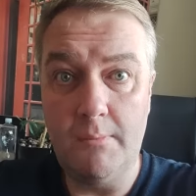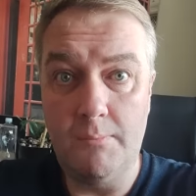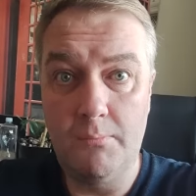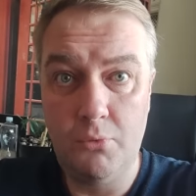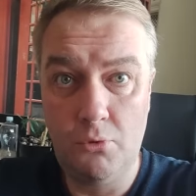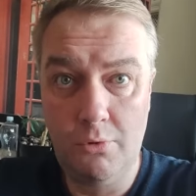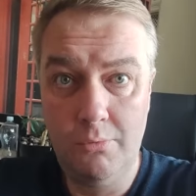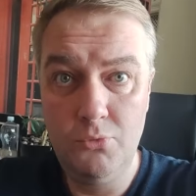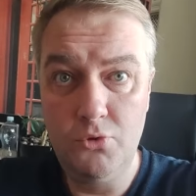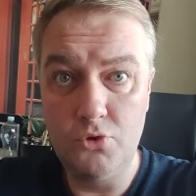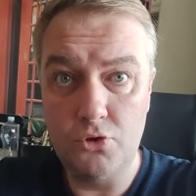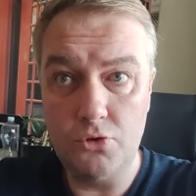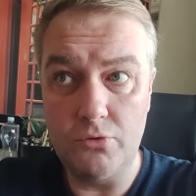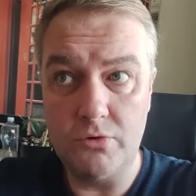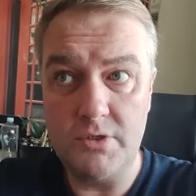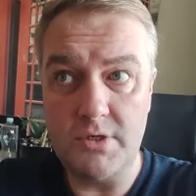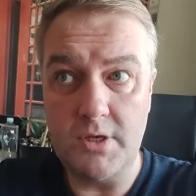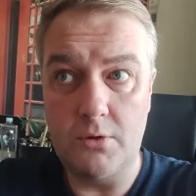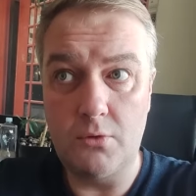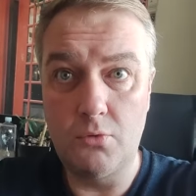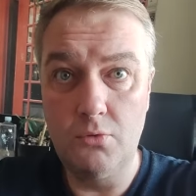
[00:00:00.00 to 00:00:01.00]
помню, что
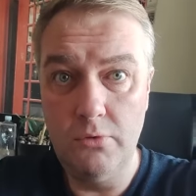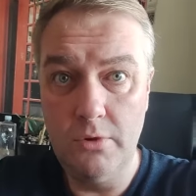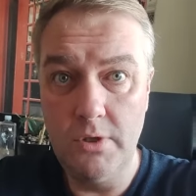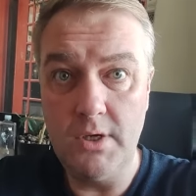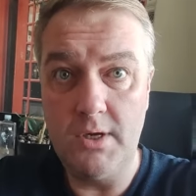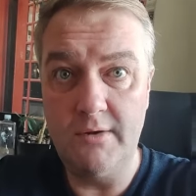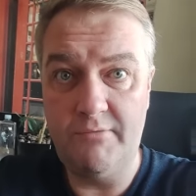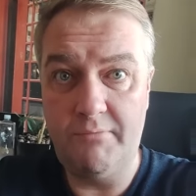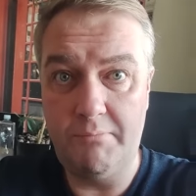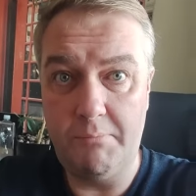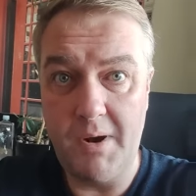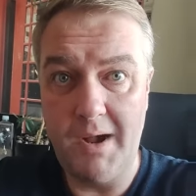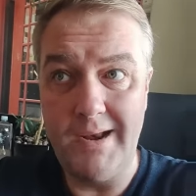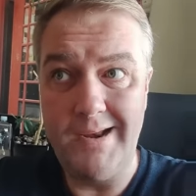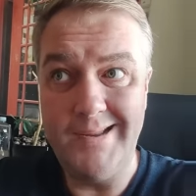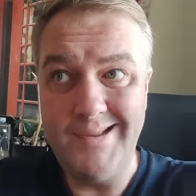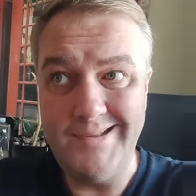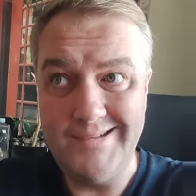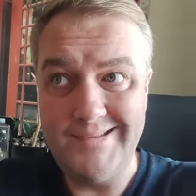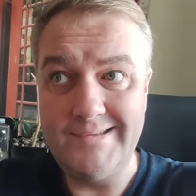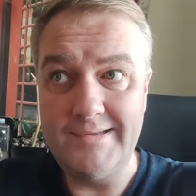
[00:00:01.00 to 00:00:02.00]
сотрудников
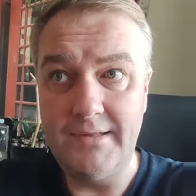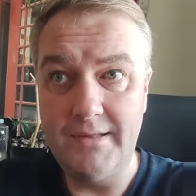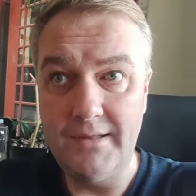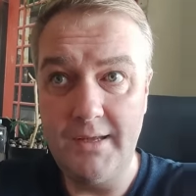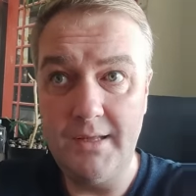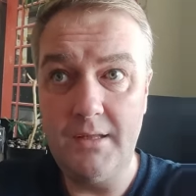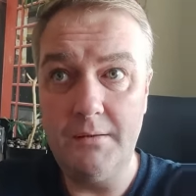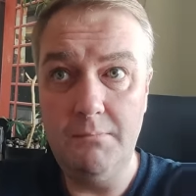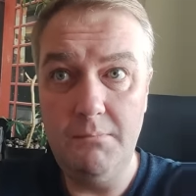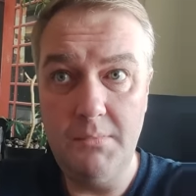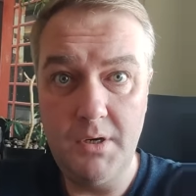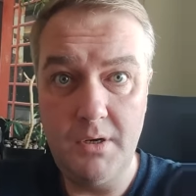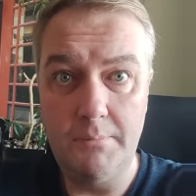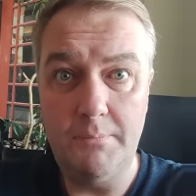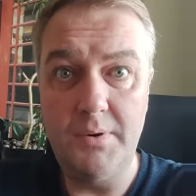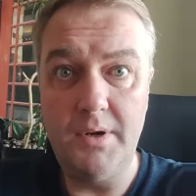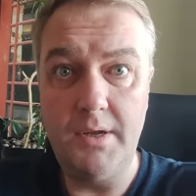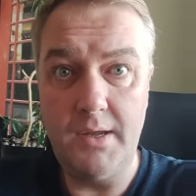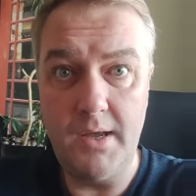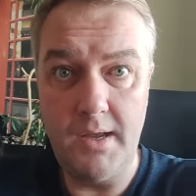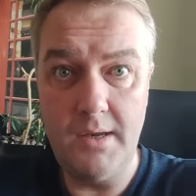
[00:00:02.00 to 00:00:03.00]
полиции на этом
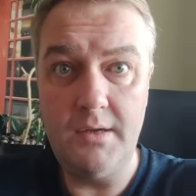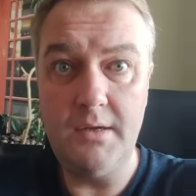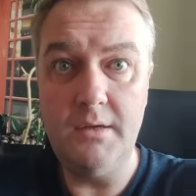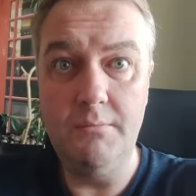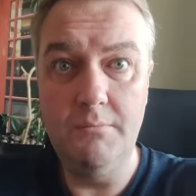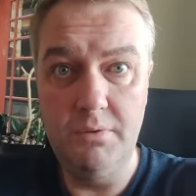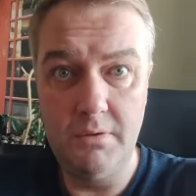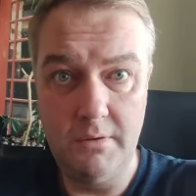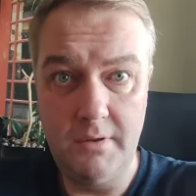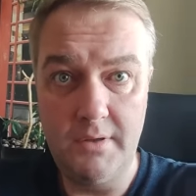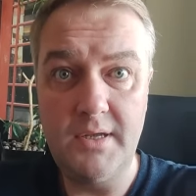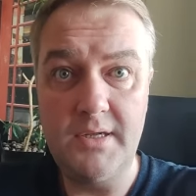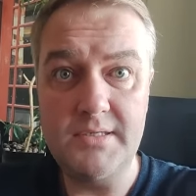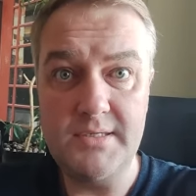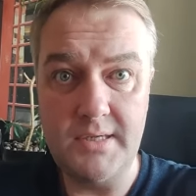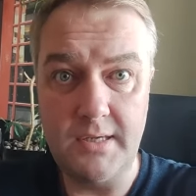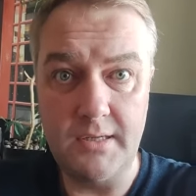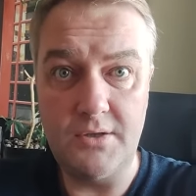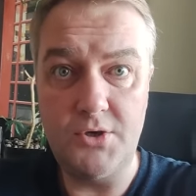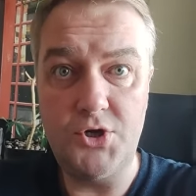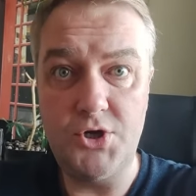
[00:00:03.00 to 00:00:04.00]
мероприятии было
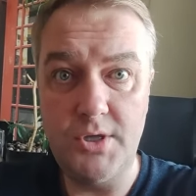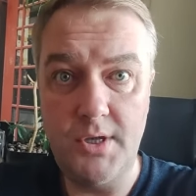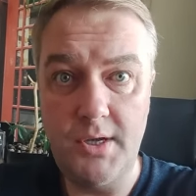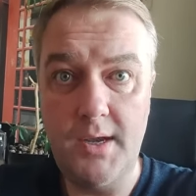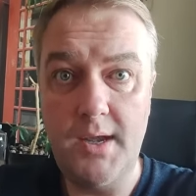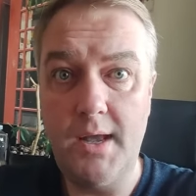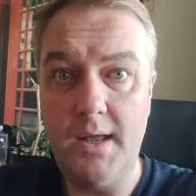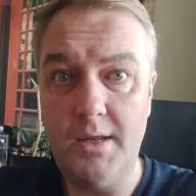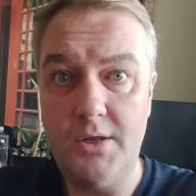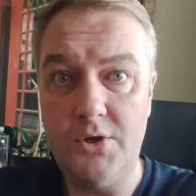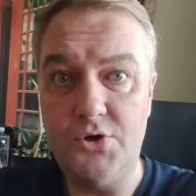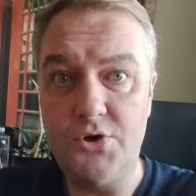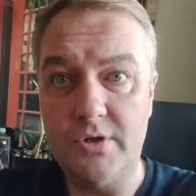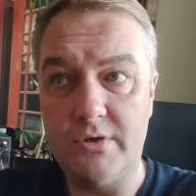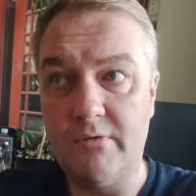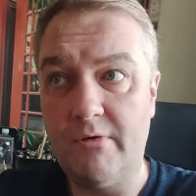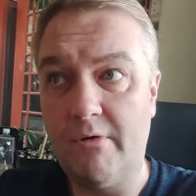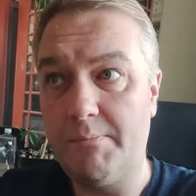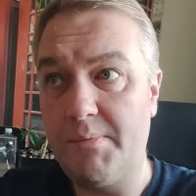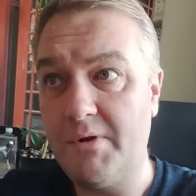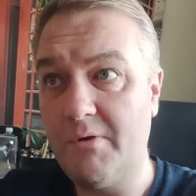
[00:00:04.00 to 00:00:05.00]
достаточное
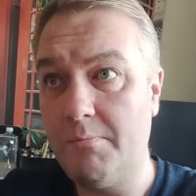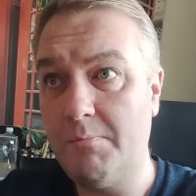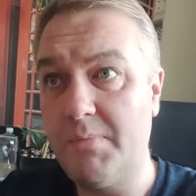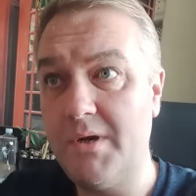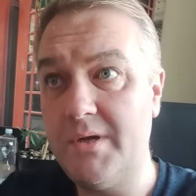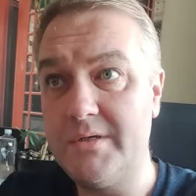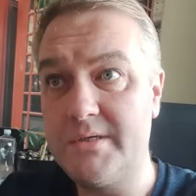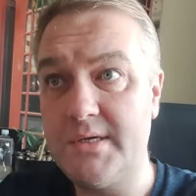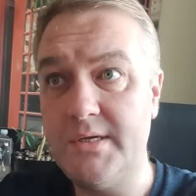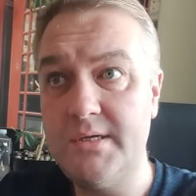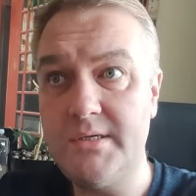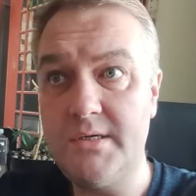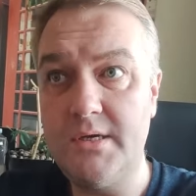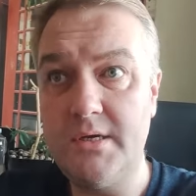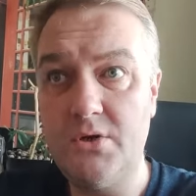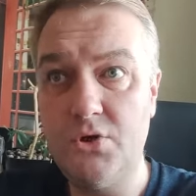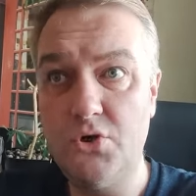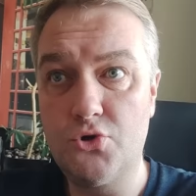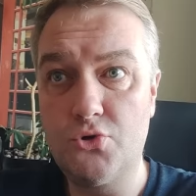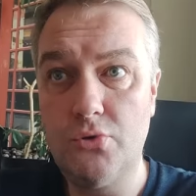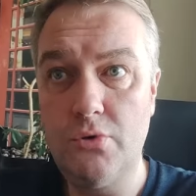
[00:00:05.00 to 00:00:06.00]
количество. Во-первых, полицейские
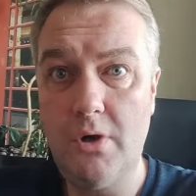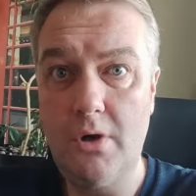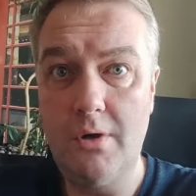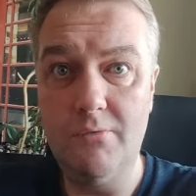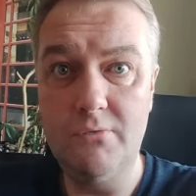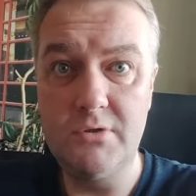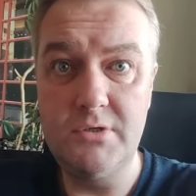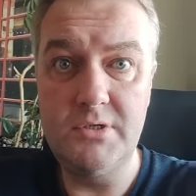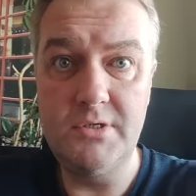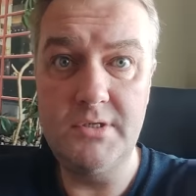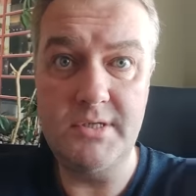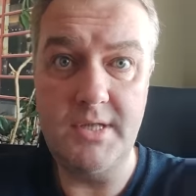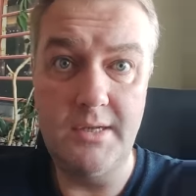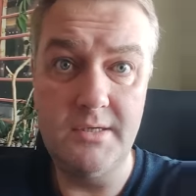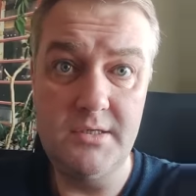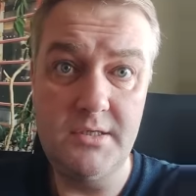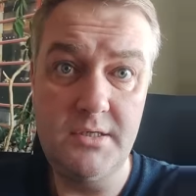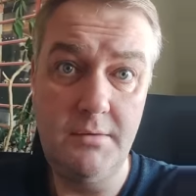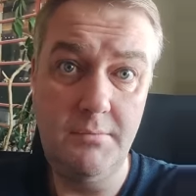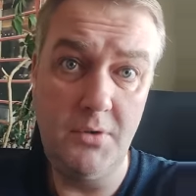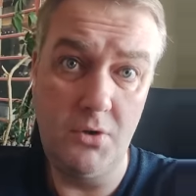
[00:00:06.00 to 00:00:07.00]
дежурили возле
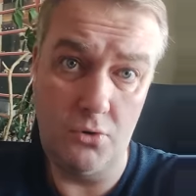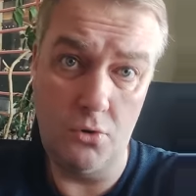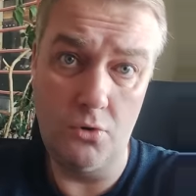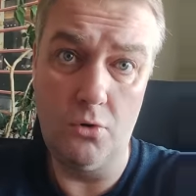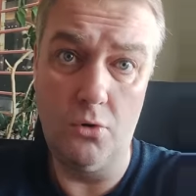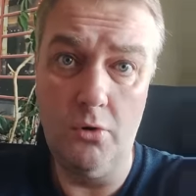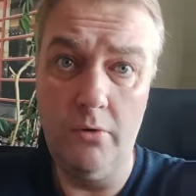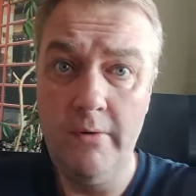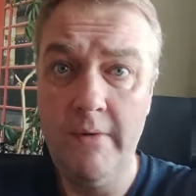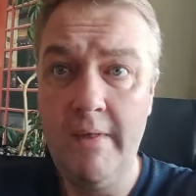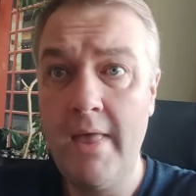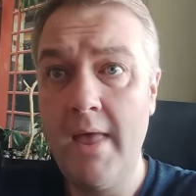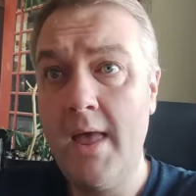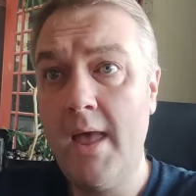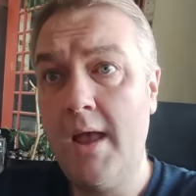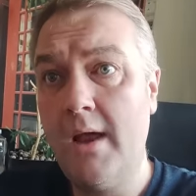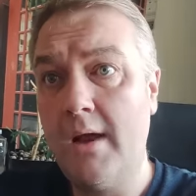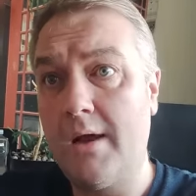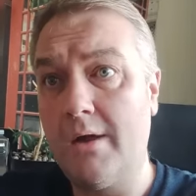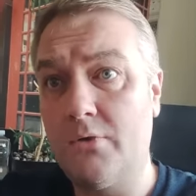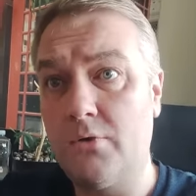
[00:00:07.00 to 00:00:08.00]
станции метро,
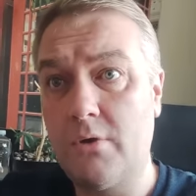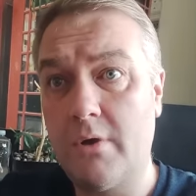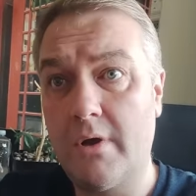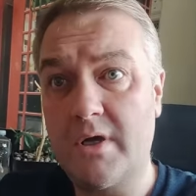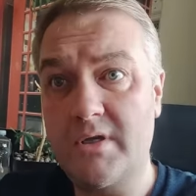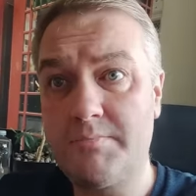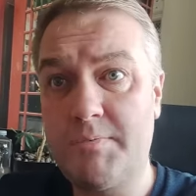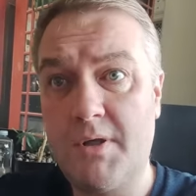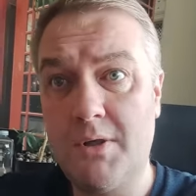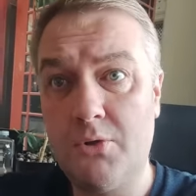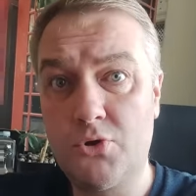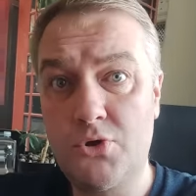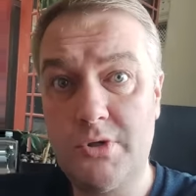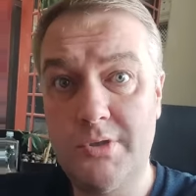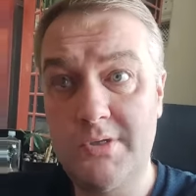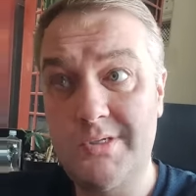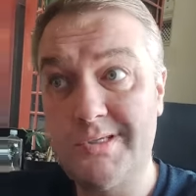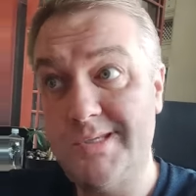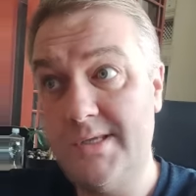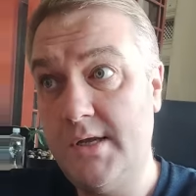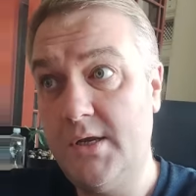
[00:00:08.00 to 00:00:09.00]
которая
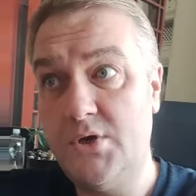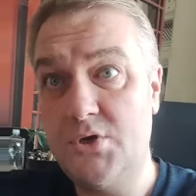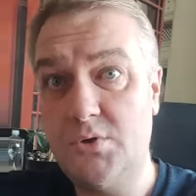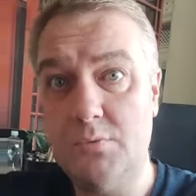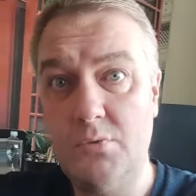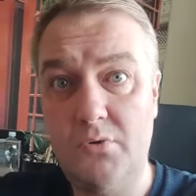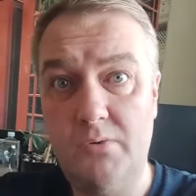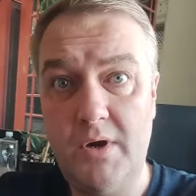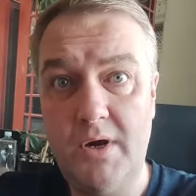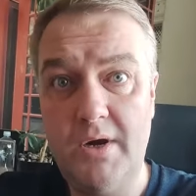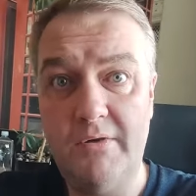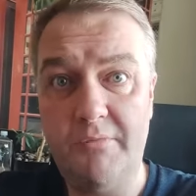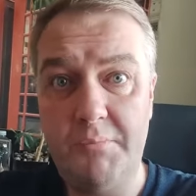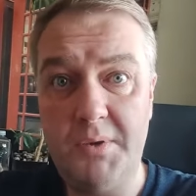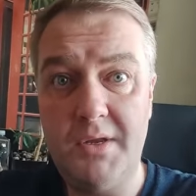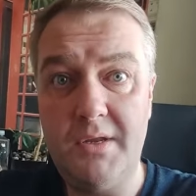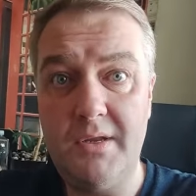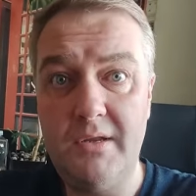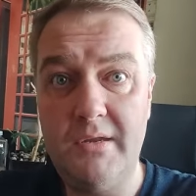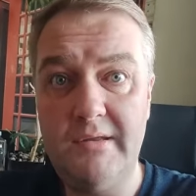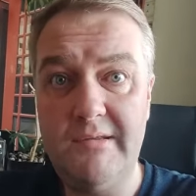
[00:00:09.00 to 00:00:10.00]
расположена здесь же буквально в
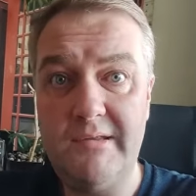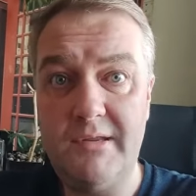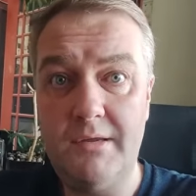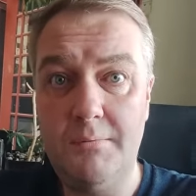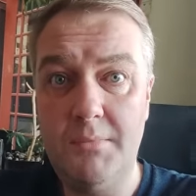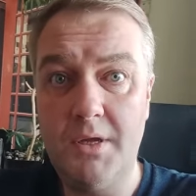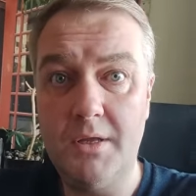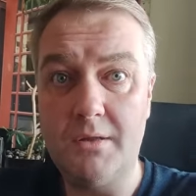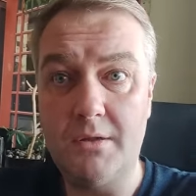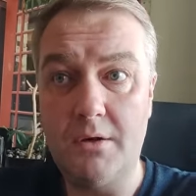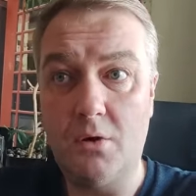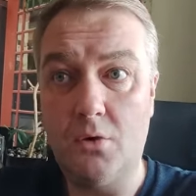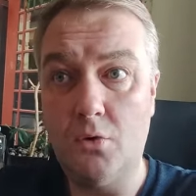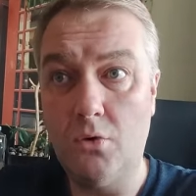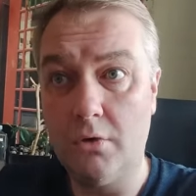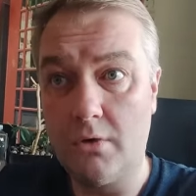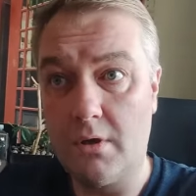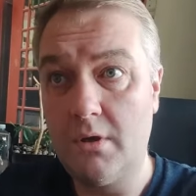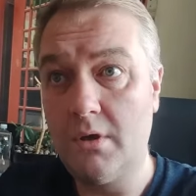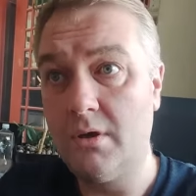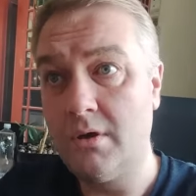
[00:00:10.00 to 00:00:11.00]
50 50 метрах
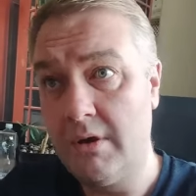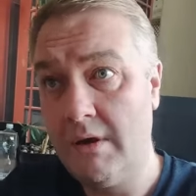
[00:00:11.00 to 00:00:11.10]
от